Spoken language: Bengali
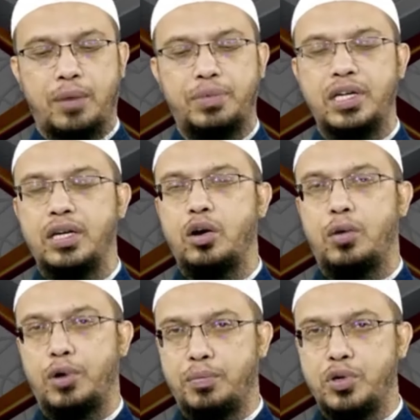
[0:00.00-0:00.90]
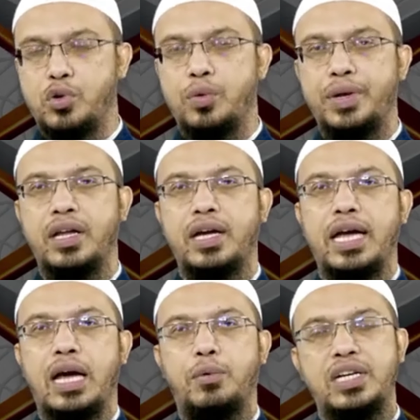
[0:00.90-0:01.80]
আপনি অবলম্বন করবেন
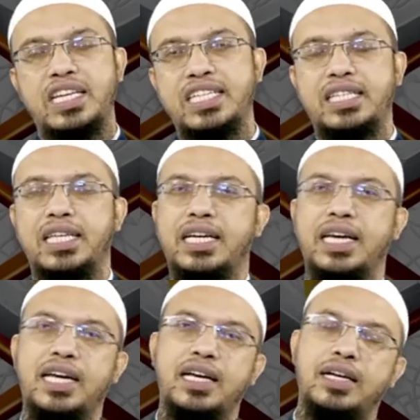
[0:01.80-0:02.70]
এবং নিজে থেকে